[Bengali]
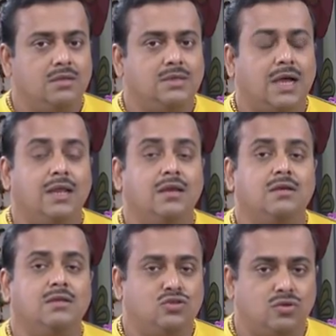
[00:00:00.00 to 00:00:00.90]
জানেন
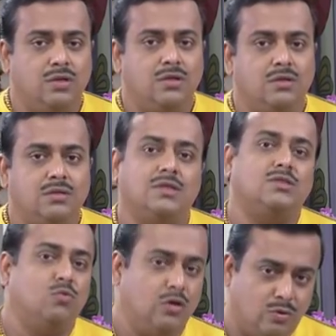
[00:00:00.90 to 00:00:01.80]
নিশ্চয়ই
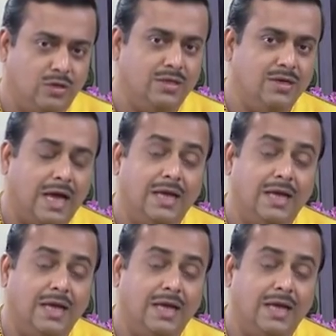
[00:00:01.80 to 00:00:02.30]
জাস্ট মনে করিয়ে দিই